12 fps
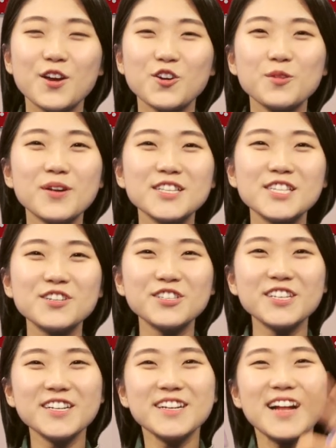꿀벌
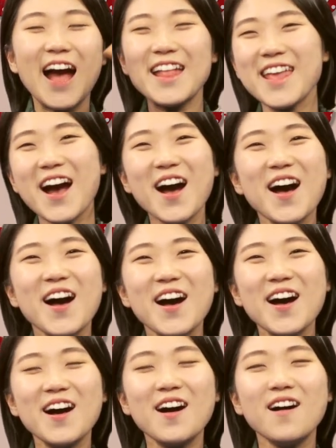친구들 안녕!
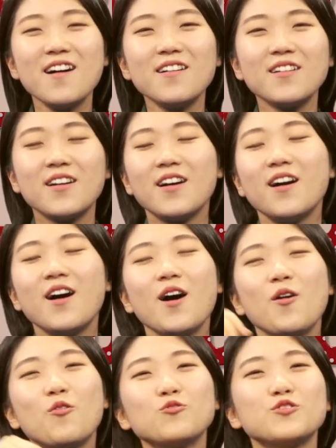
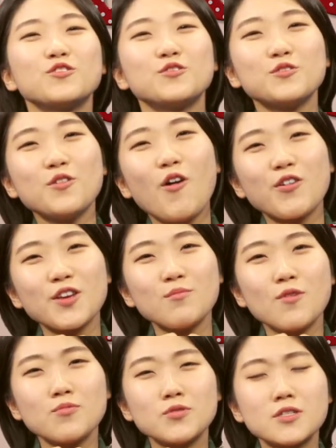오늘도
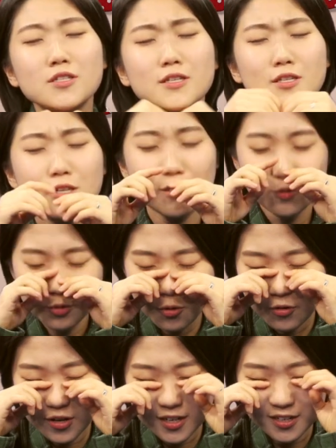어김없이
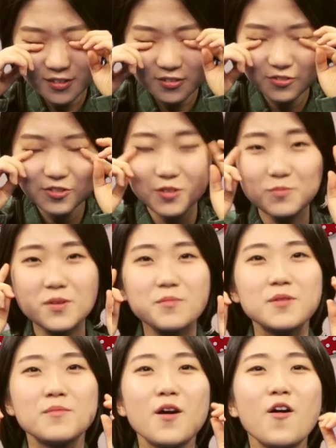졸린 눈을
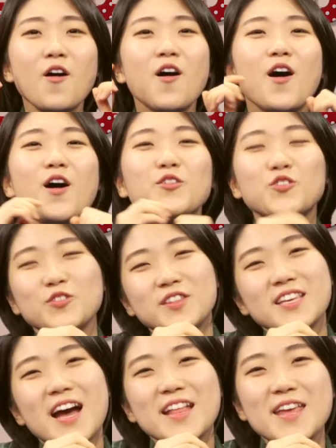비비며
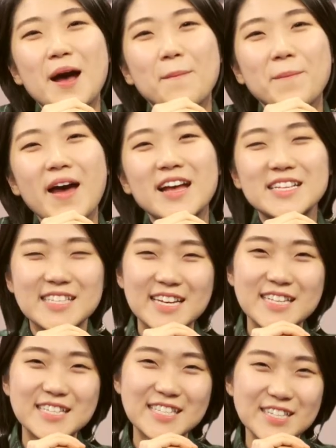큐티아니 앞에
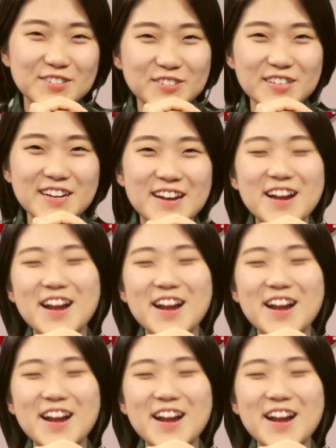앉아있는 친구들